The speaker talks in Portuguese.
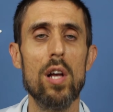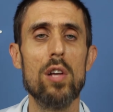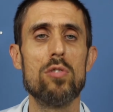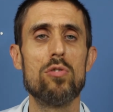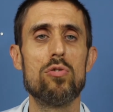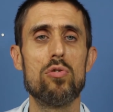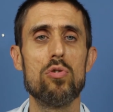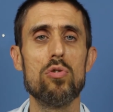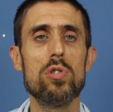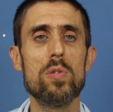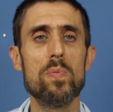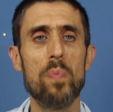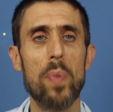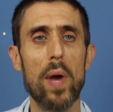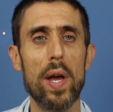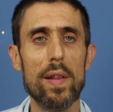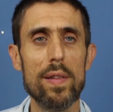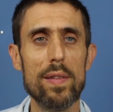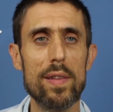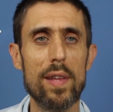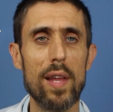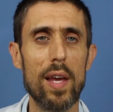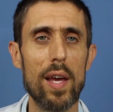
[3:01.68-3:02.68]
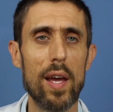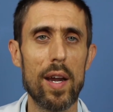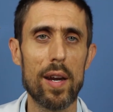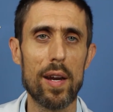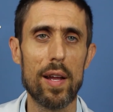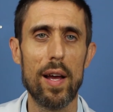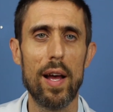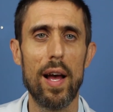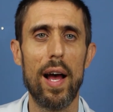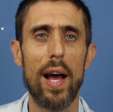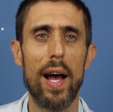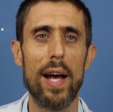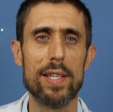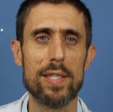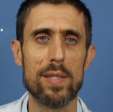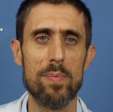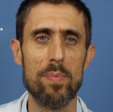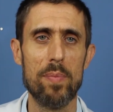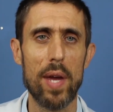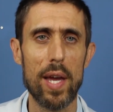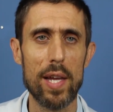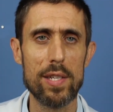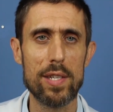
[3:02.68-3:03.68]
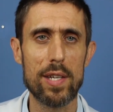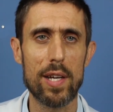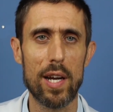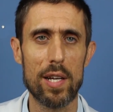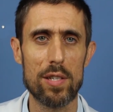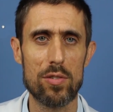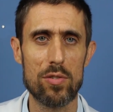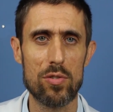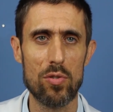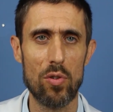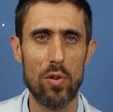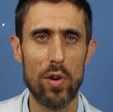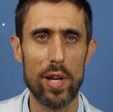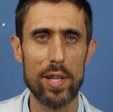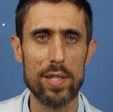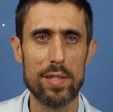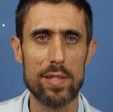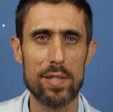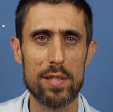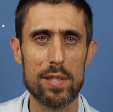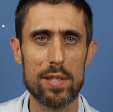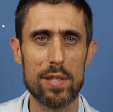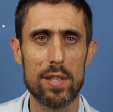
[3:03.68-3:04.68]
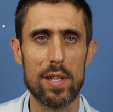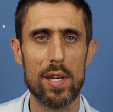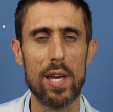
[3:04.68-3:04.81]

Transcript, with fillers: suspender as medicações